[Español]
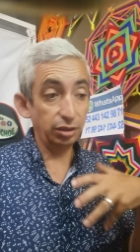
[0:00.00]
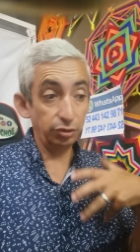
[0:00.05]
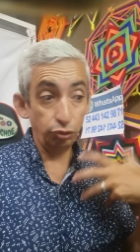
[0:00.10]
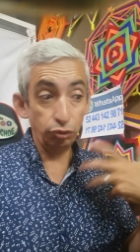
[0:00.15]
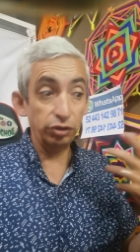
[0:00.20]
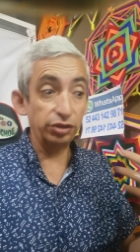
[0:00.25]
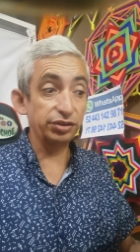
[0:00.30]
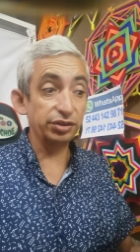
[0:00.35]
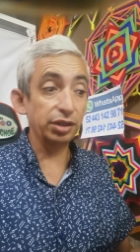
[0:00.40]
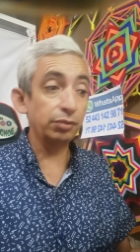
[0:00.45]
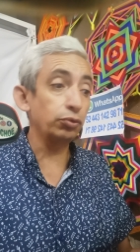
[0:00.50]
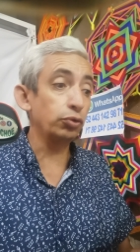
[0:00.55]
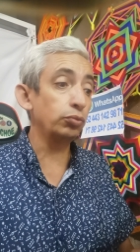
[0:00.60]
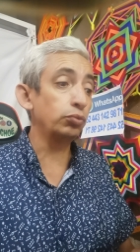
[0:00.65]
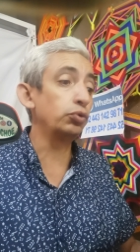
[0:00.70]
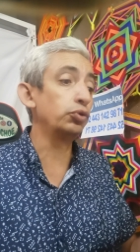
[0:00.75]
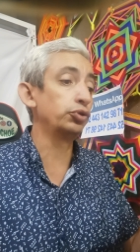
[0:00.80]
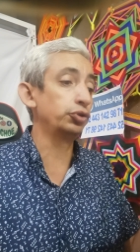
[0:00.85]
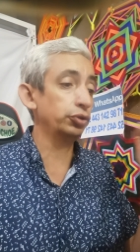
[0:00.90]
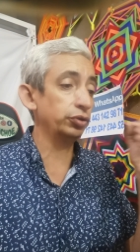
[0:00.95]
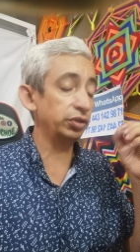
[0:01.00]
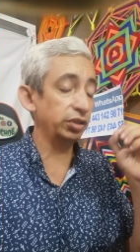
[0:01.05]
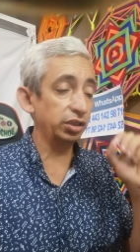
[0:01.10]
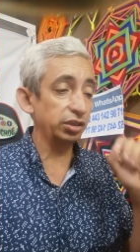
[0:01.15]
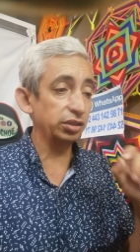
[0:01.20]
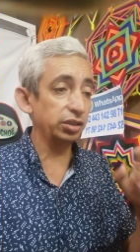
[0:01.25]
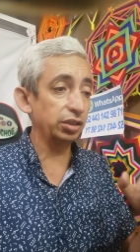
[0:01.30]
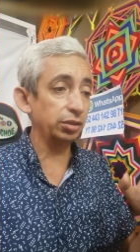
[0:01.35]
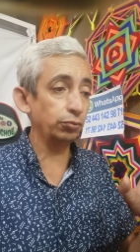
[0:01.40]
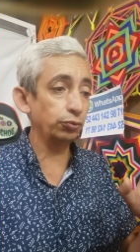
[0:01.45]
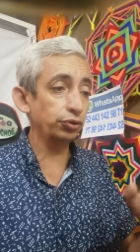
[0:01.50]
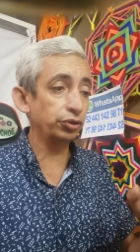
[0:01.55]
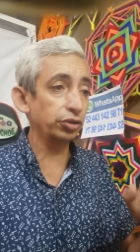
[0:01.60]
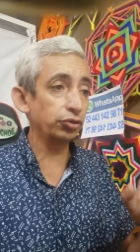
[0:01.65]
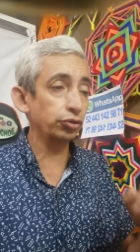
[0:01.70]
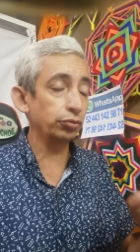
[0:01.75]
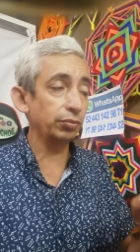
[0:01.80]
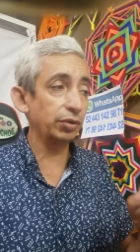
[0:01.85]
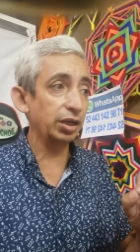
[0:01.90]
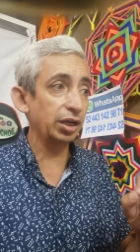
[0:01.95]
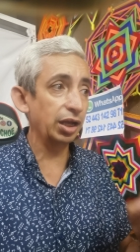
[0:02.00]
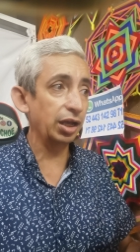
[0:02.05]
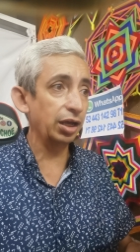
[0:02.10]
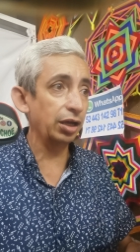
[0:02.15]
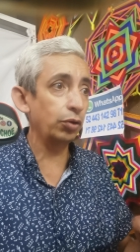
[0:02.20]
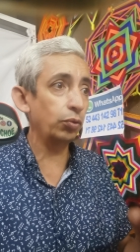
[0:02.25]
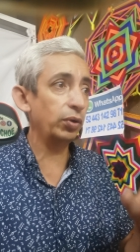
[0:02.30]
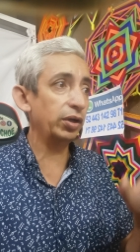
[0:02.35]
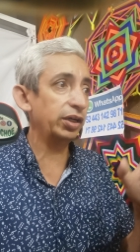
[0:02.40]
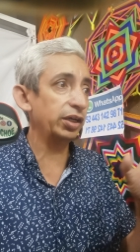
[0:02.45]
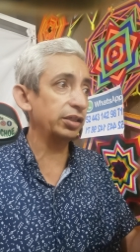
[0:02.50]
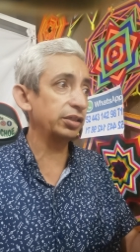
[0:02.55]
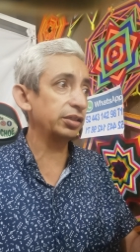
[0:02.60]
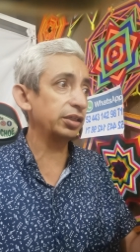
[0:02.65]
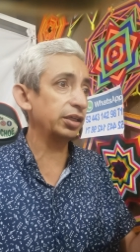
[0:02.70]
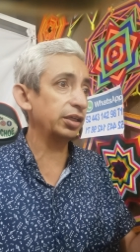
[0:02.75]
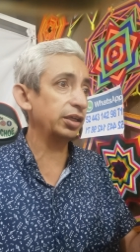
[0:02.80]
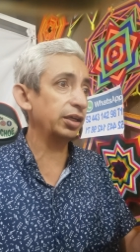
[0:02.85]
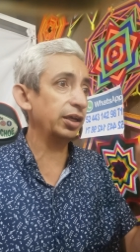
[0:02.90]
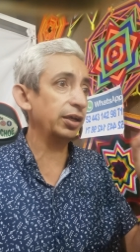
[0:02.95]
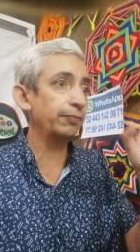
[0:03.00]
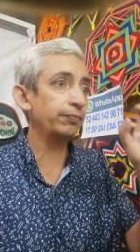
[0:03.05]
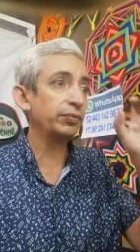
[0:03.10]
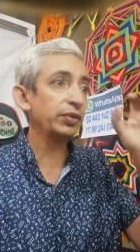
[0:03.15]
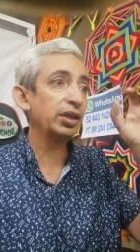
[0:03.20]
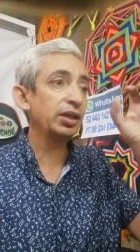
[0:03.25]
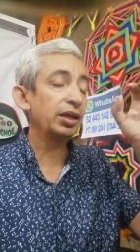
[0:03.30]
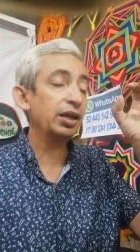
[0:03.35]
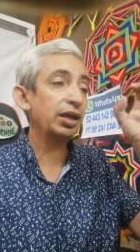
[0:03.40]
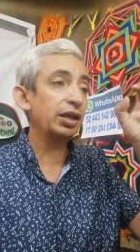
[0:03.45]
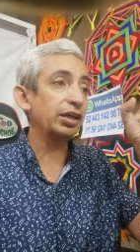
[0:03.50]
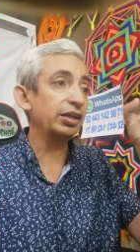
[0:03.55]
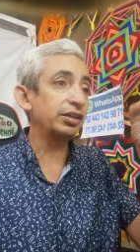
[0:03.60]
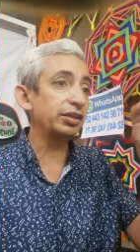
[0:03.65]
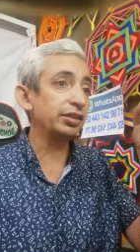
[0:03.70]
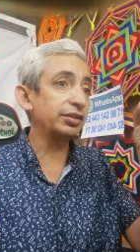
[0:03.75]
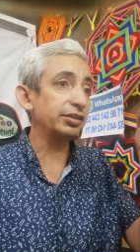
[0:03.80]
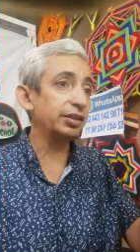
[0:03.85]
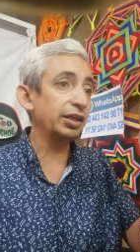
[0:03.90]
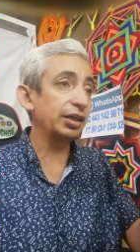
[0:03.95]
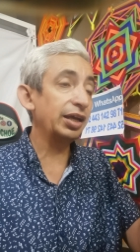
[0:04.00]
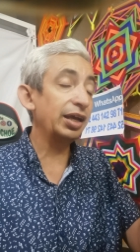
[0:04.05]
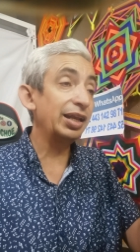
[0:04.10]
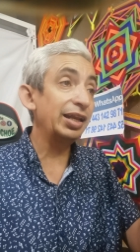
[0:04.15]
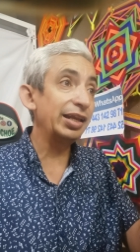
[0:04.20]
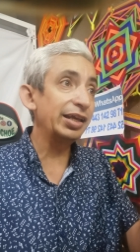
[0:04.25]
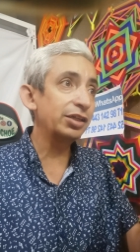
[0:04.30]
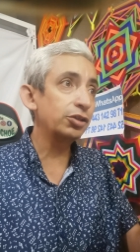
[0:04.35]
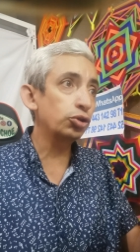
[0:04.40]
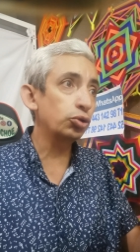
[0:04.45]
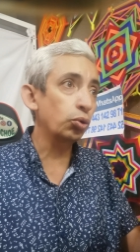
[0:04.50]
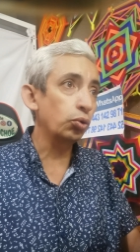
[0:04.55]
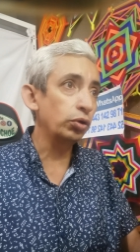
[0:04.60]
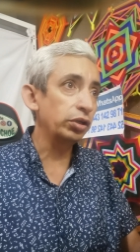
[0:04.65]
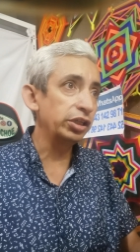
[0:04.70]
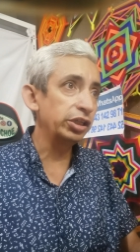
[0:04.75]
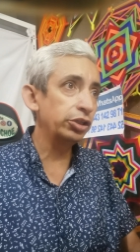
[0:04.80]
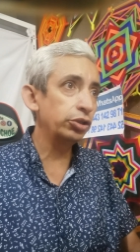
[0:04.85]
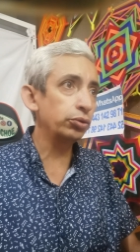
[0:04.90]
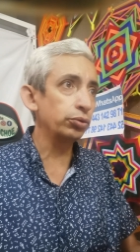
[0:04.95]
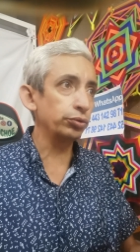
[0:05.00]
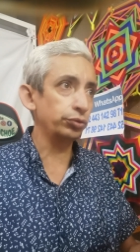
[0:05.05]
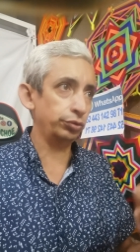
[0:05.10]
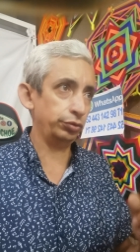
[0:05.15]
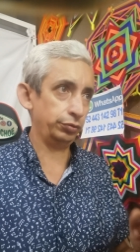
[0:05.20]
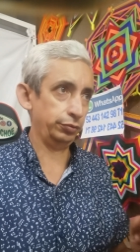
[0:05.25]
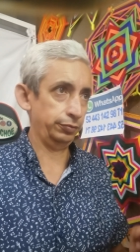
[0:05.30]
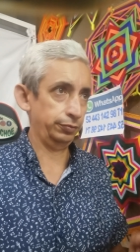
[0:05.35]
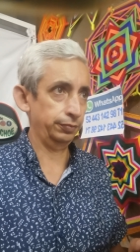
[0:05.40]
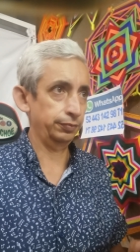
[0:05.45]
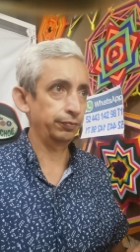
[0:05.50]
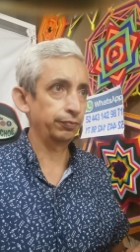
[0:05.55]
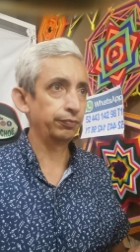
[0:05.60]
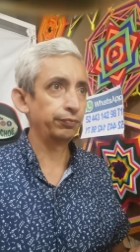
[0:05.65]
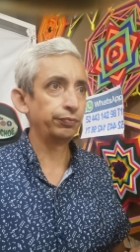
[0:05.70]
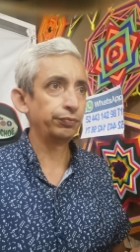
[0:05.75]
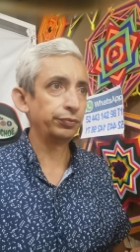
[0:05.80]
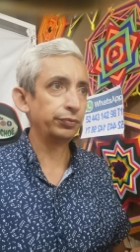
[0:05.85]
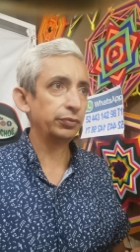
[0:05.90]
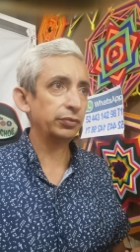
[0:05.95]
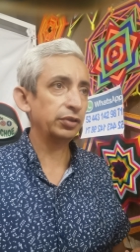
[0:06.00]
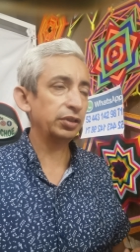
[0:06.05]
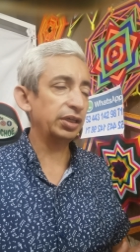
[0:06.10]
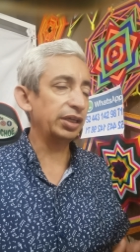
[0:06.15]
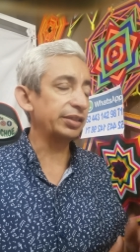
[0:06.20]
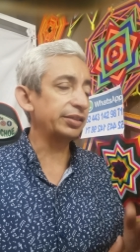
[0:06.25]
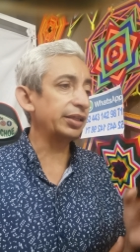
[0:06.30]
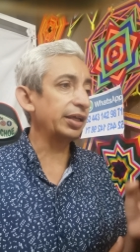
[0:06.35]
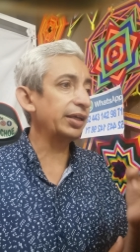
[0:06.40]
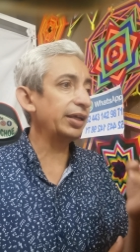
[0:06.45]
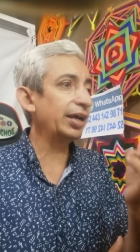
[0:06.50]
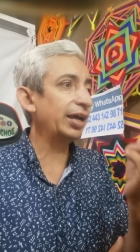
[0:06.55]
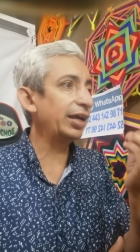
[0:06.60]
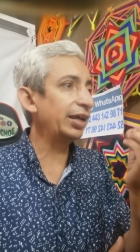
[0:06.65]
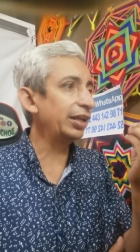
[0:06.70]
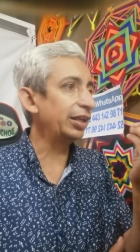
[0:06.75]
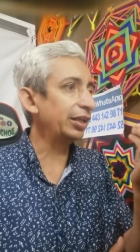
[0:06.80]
Yo les hablo mucho de que tenemos que tomar agua que tenga, eh, que tenga electrolitos, que tenga